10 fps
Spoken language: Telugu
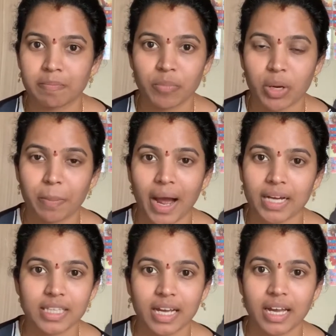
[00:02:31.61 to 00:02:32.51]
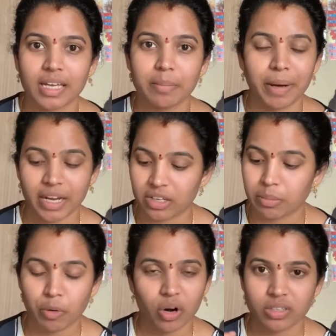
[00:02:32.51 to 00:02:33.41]
నాకు బాగా తగ్గాయి బయోటిక్
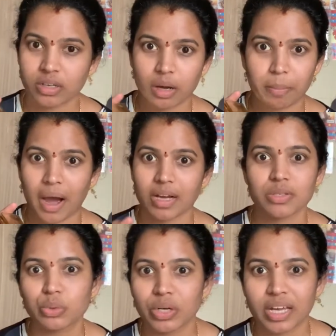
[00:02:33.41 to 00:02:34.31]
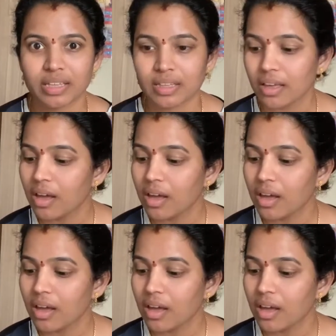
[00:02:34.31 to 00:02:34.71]
ప్రోడక్ట్ నాకు బాగా సూట్ అయ్యింది